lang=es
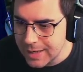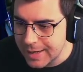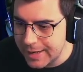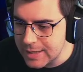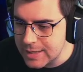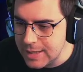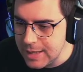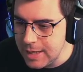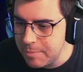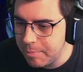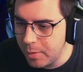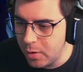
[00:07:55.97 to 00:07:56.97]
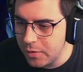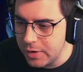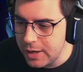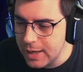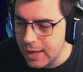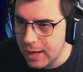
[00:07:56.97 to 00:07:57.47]
que si
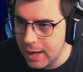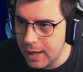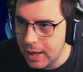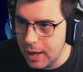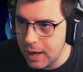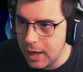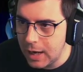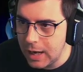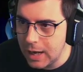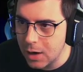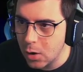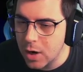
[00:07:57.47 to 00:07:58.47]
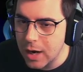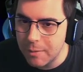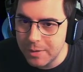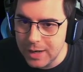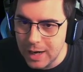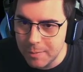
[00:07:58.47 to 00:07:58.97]
podría o
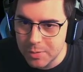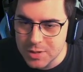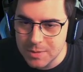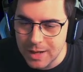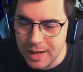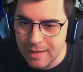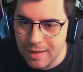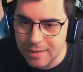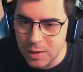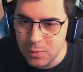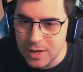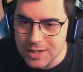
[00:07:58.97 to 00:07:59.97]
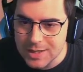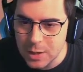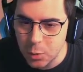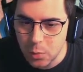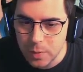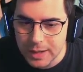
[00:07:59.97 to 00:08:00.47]
cabría la posibilidad de hacer una
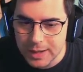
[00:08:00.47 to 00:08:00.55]
segunda